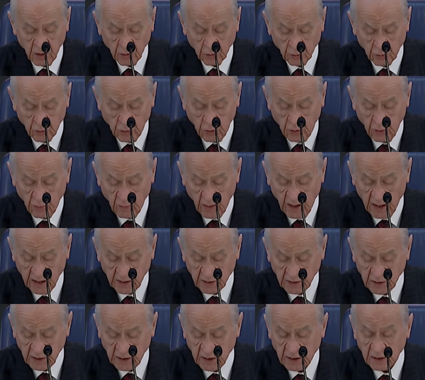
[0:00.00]
ruh
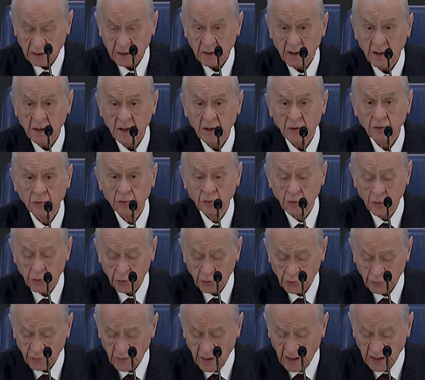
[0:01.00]
vardır,
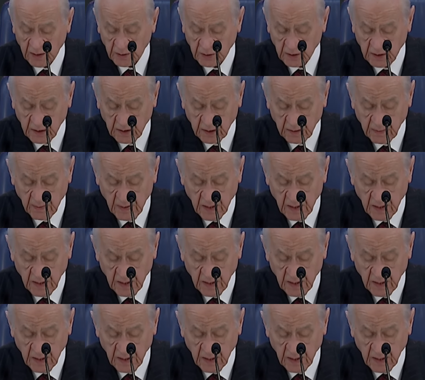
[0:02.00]
duruş vardır.